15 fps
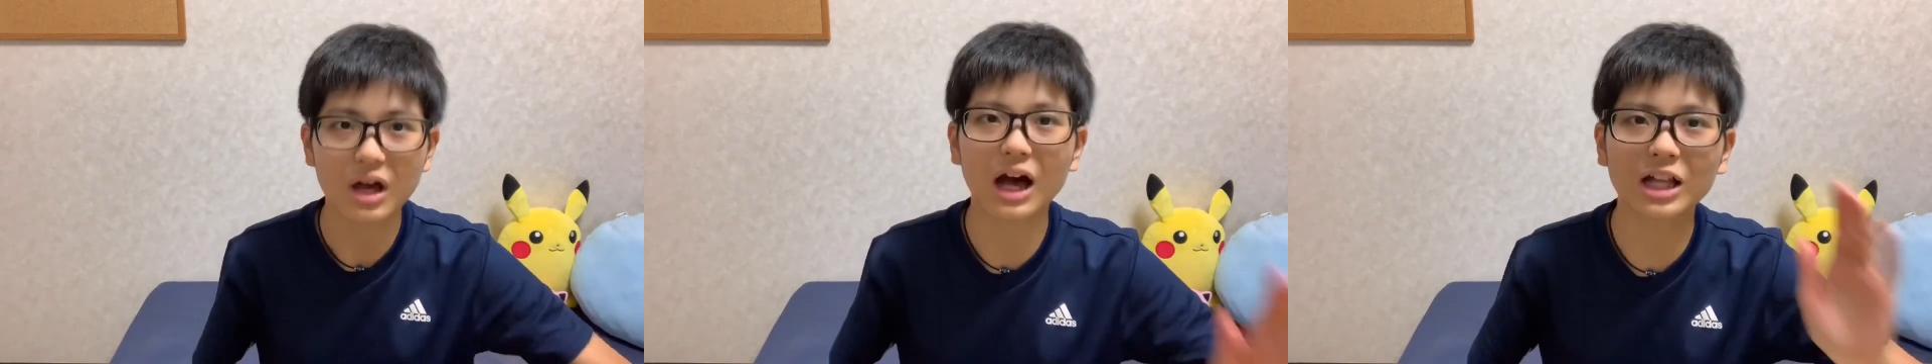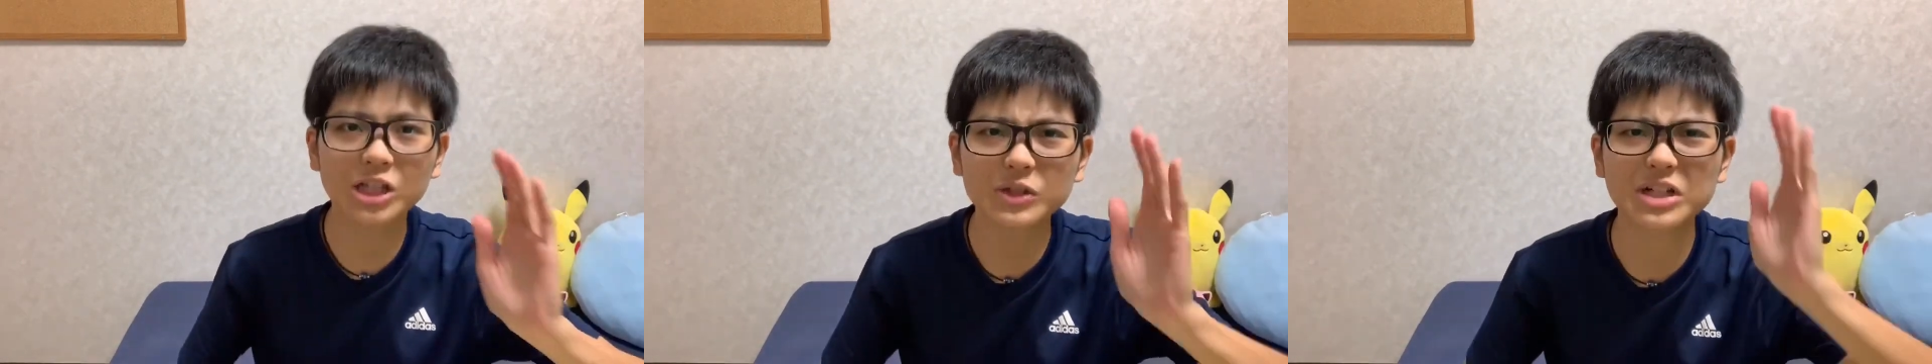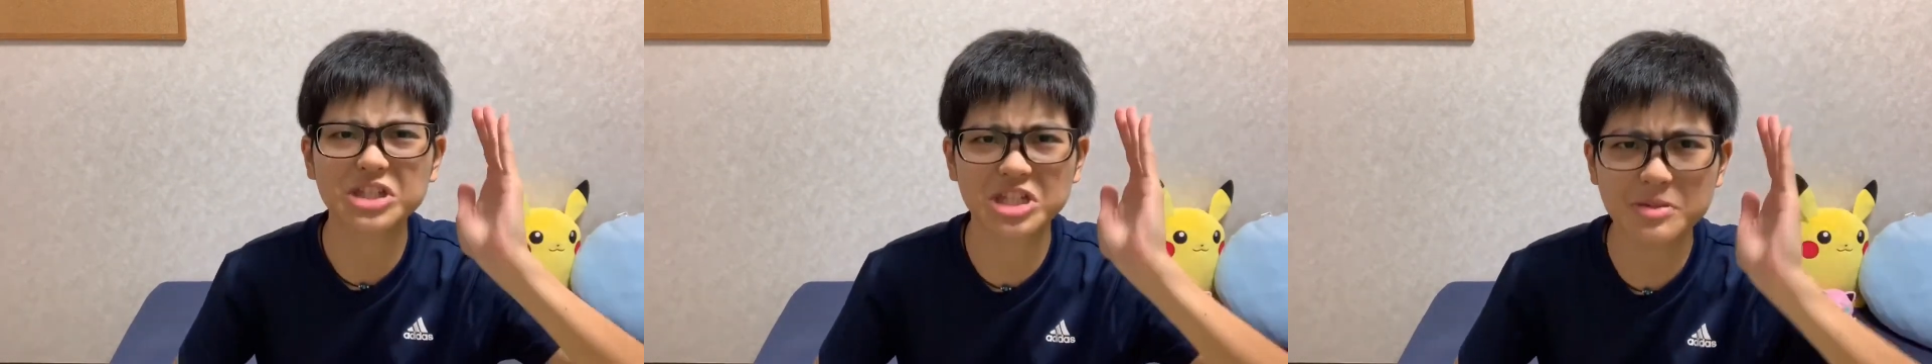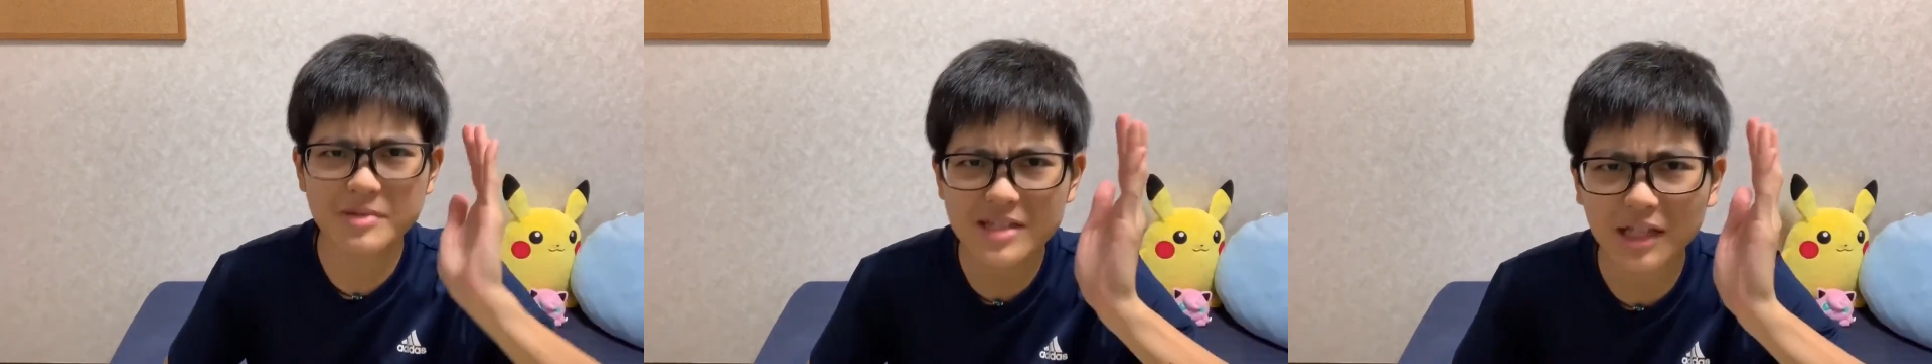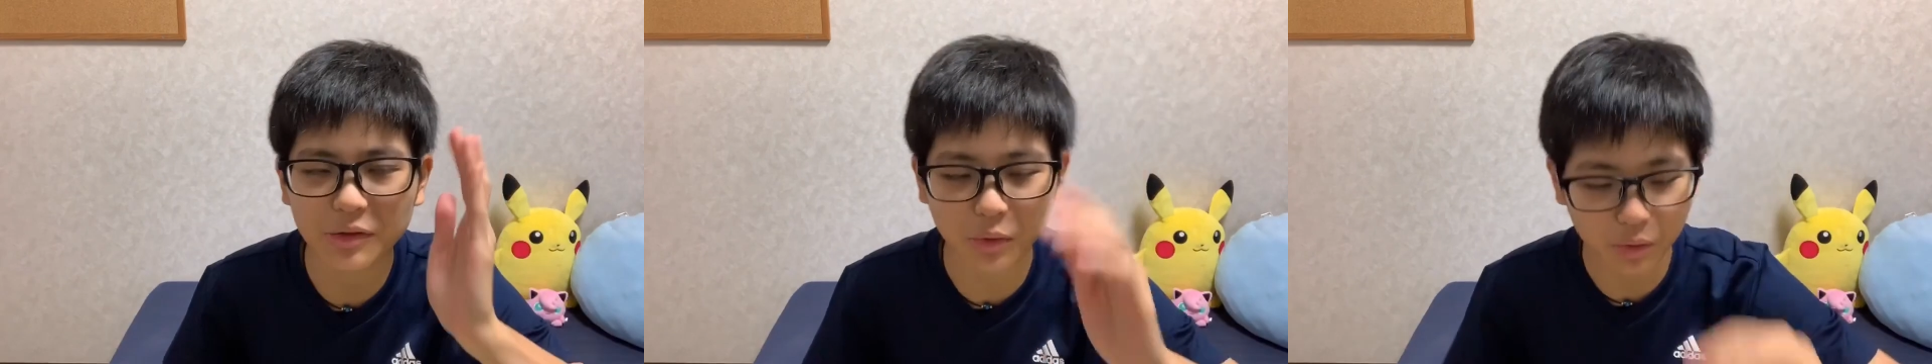あとは地
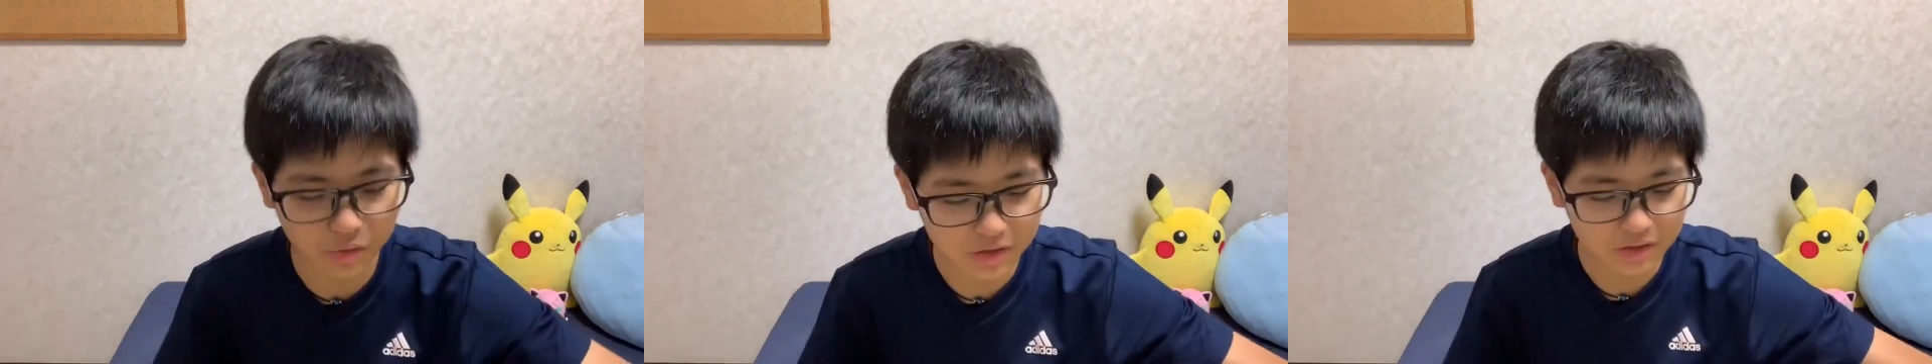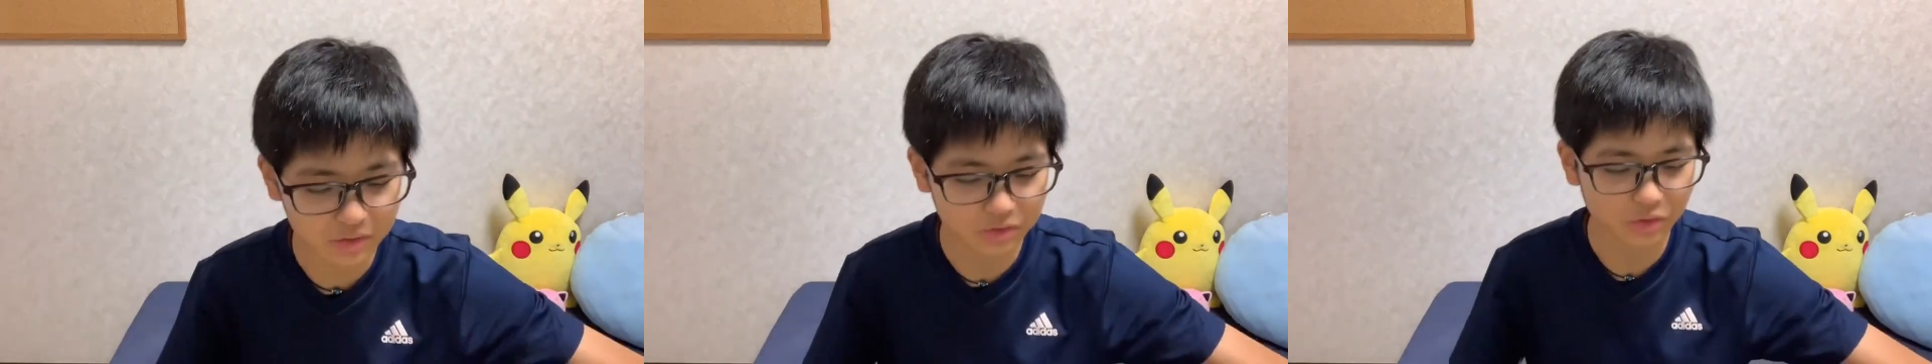味なところで言う